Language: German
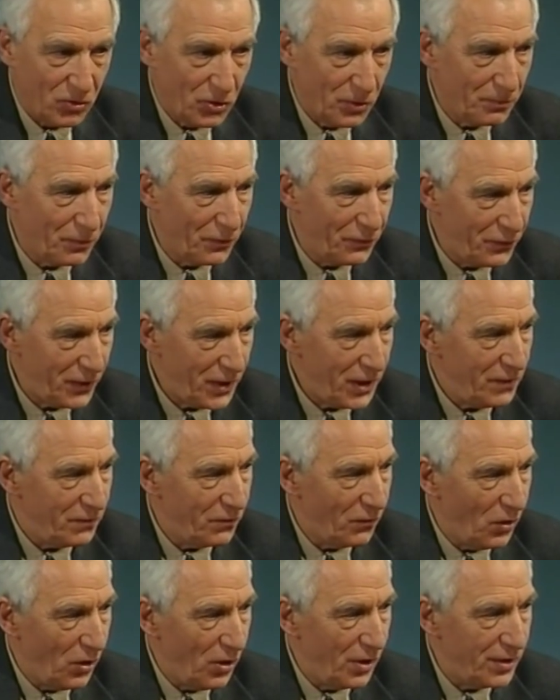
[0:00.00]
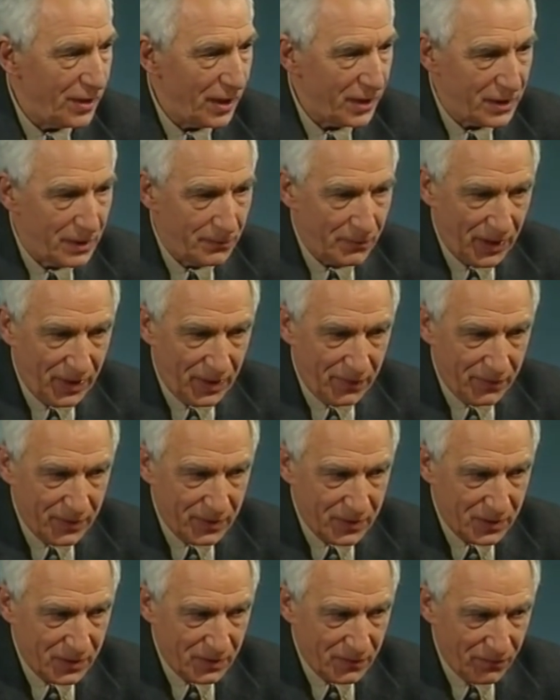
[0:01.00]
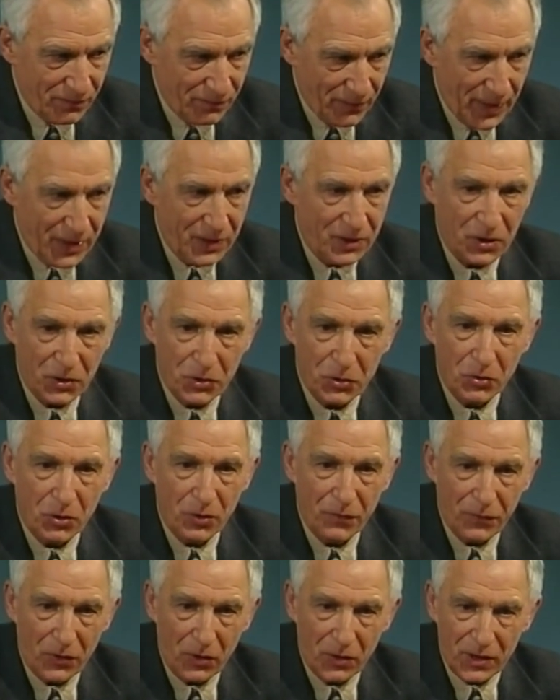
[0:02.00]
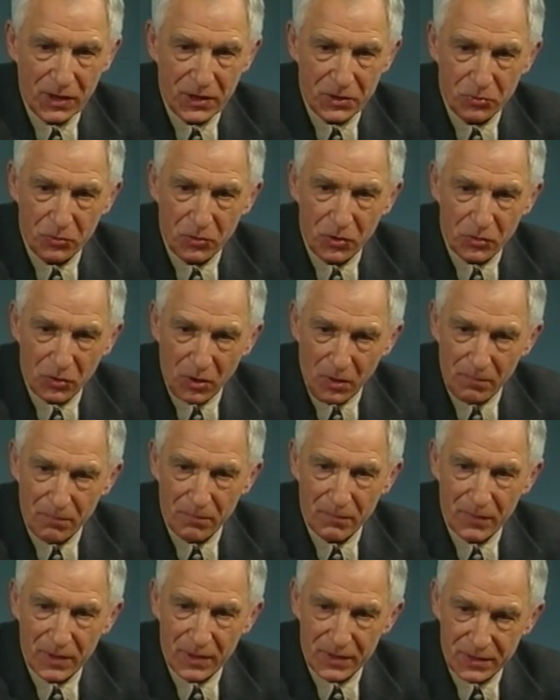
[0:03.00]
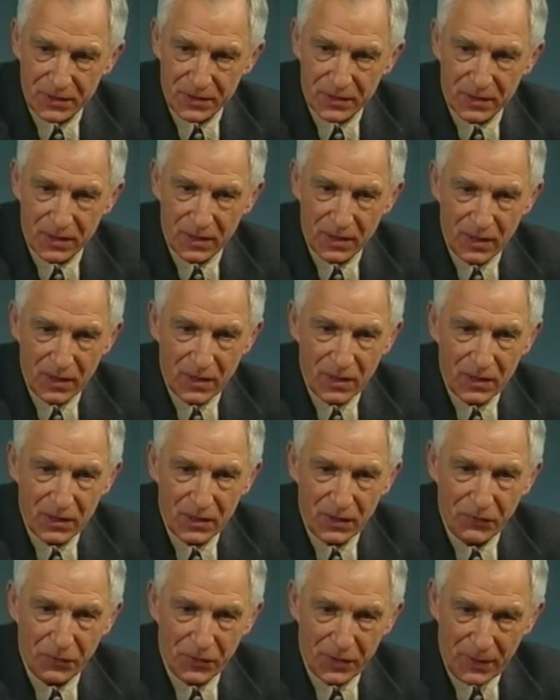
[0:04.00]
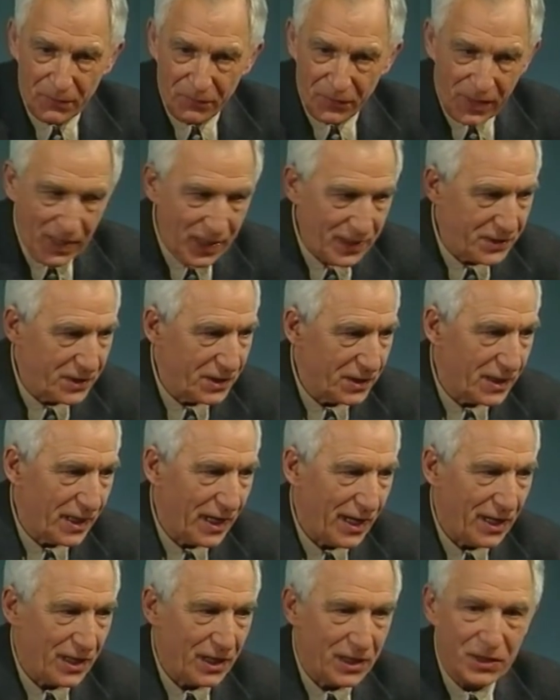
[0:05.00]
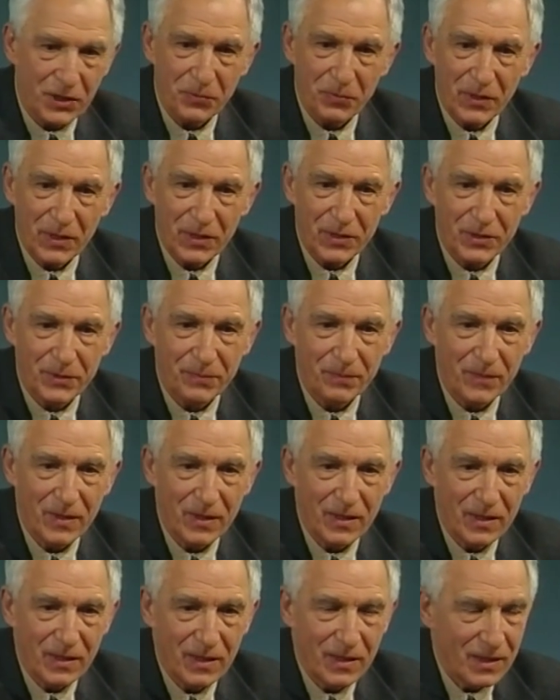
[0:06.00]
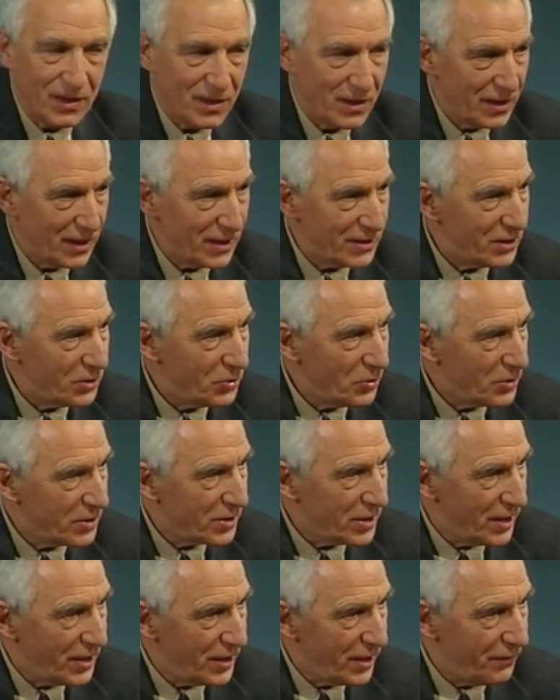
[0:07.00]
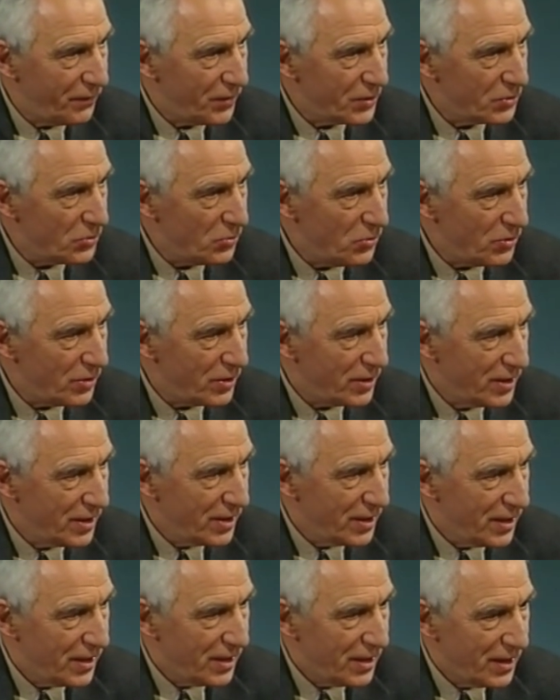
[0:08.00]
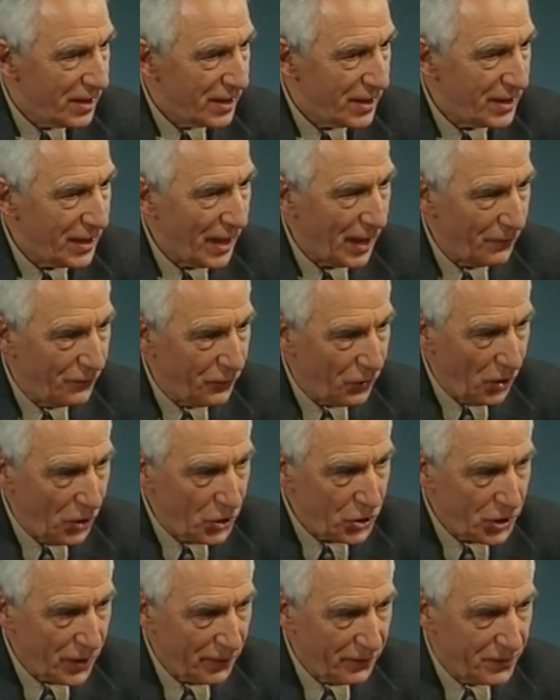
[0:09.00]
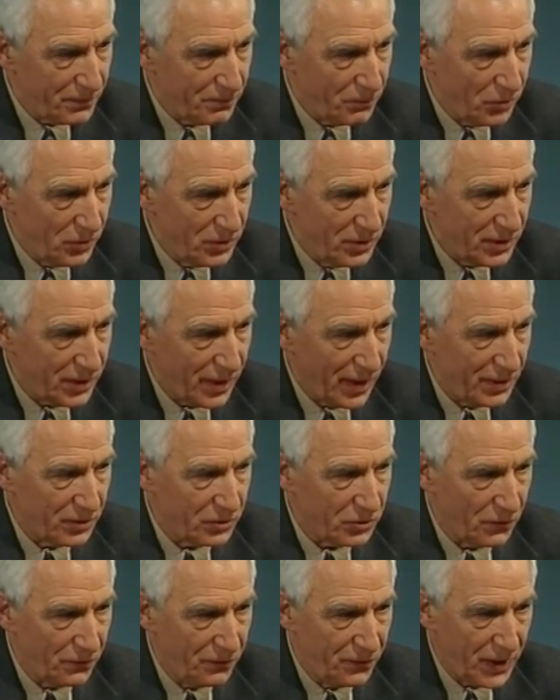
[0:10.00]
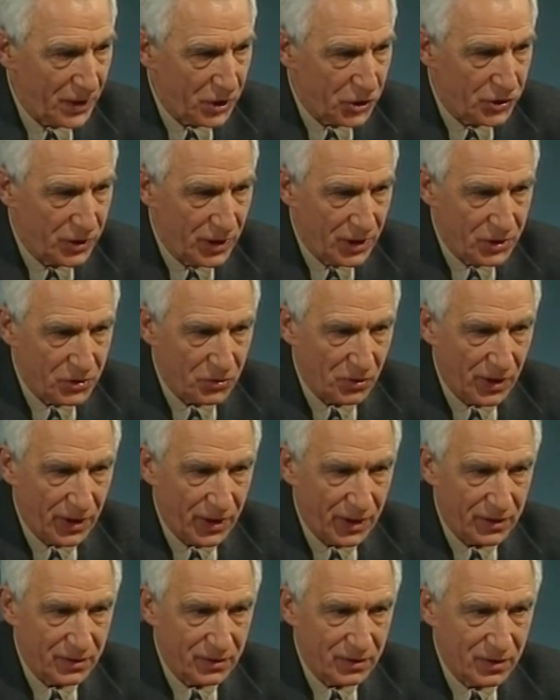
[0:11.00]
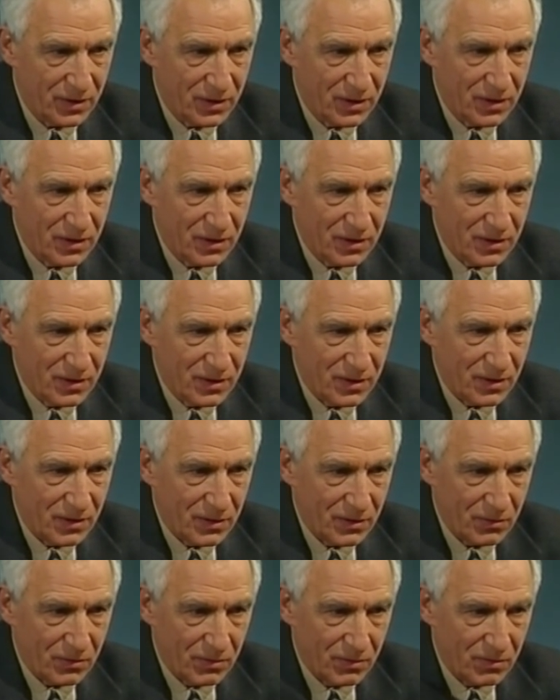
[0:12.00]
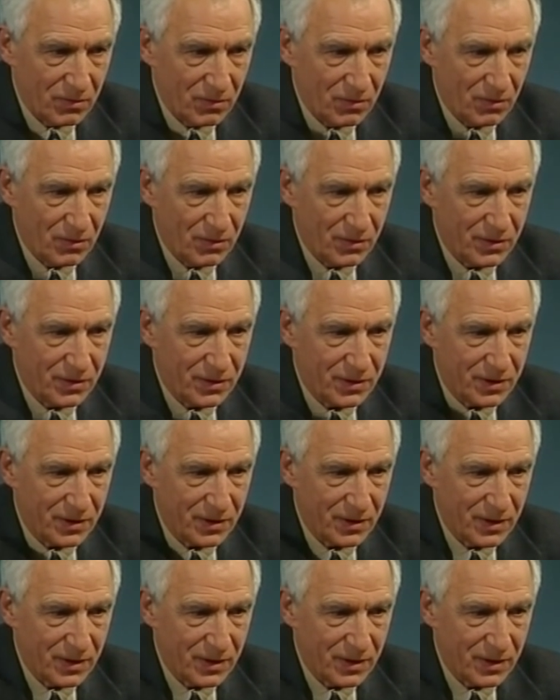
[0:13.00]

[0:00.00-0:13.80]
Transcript: und befrieden wollen, nachdem eine weitere junge Frau dazugekommen ist, die von dem Verlassenen geheiratet wird. Das ist sozusagen der Versuch, in einem Freundschaftsbund einen Konflikt stillzulegen. Und